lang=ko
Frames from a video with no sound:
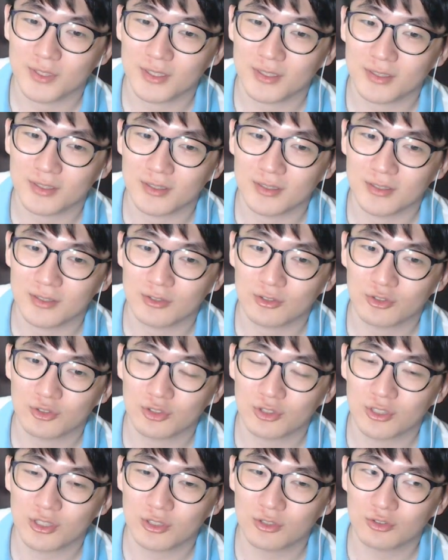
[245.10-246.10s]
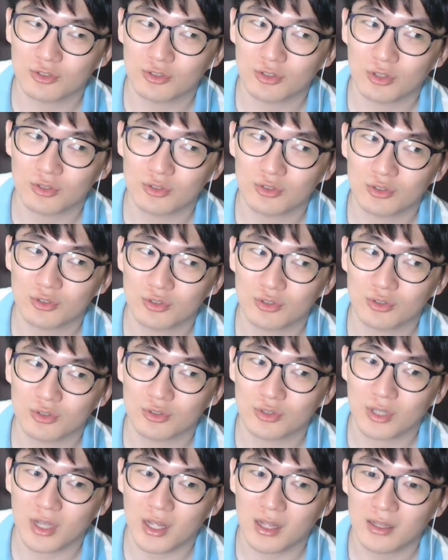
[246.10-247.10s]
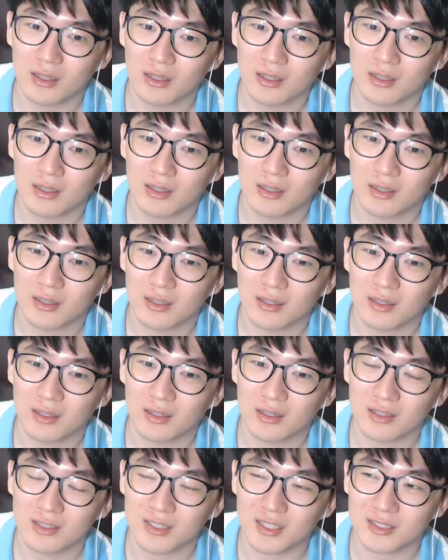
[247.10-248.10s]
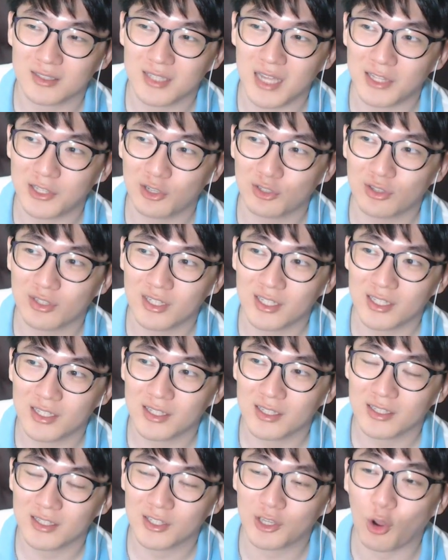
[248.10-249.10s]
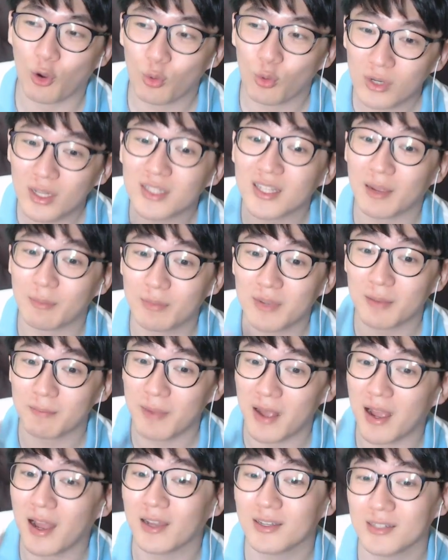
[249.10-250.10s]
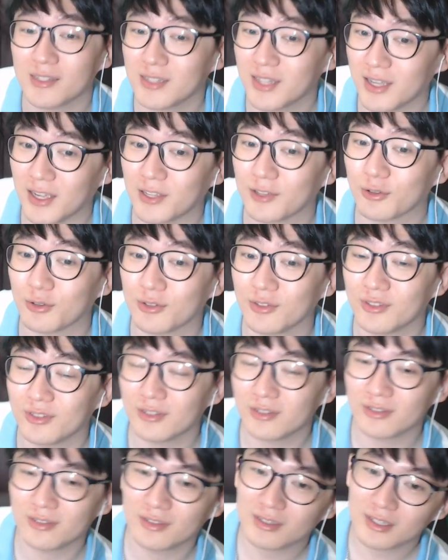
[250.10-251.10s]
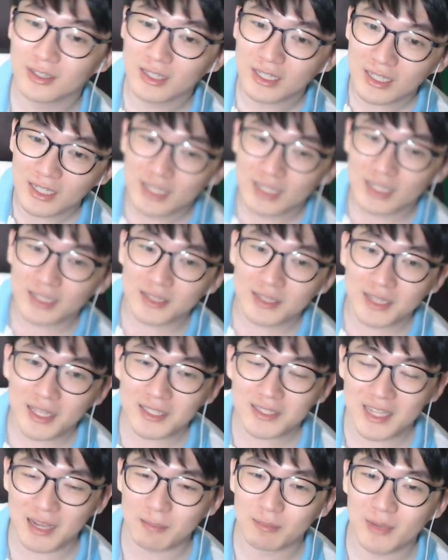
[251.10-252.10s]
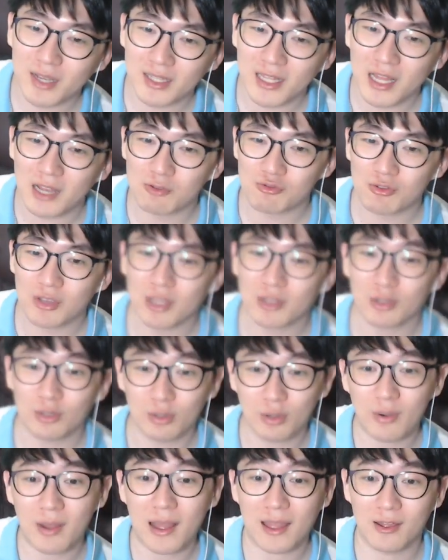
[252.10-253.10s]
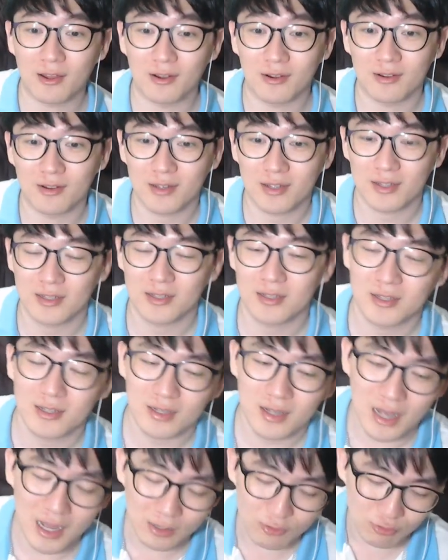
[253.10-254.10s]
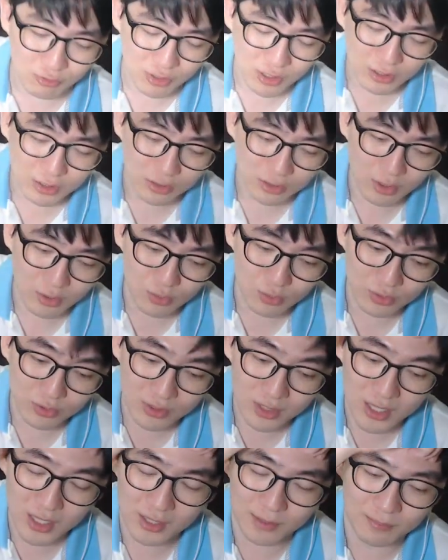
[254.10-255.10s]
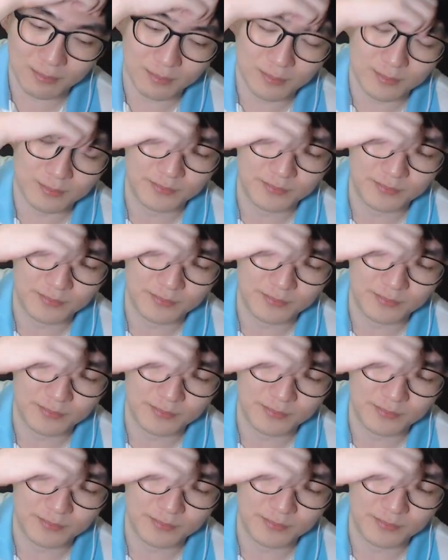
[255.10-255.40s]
그 추신수 선수가 이제 자녀들이 겨울에 잠깐 방학일 때가 있거든요. 그때 잠깐 한국에 들어와요. 한국에 들어오는데